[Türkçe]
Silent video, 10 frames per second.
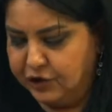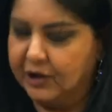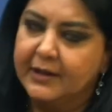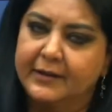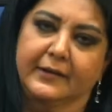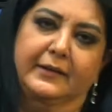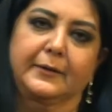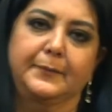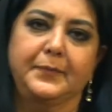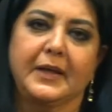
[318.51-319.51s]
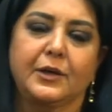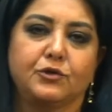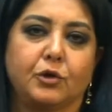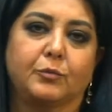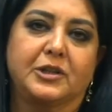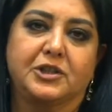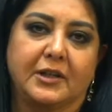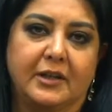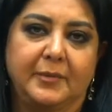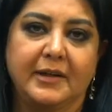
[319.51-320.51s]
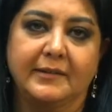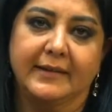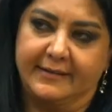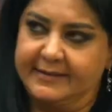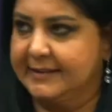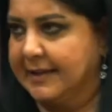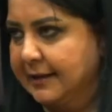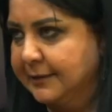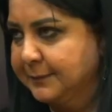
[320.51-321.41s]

Ceren Hanım Tabii. çok başarılı bir diyetisyen.